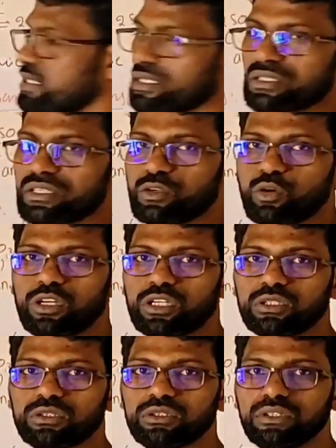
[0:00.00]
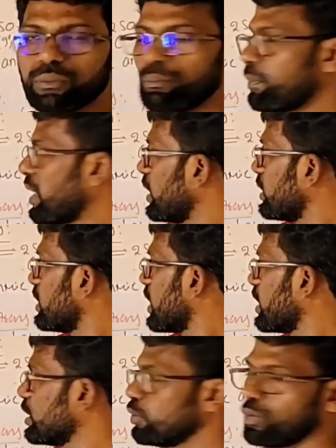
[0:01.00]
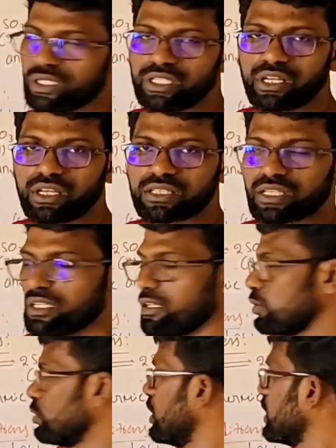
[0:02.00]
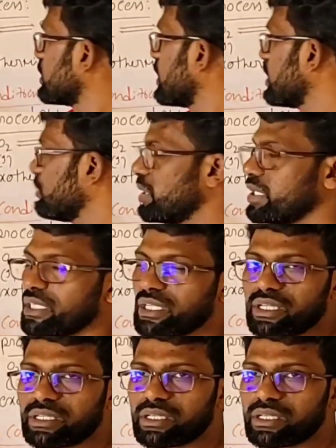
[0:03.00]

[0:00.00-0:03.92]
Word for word: హెచ్ ఈజ్ ఈక్వల్ టు మై నెగిటివ్ అని రాశాను నేను దాని మీనింగ్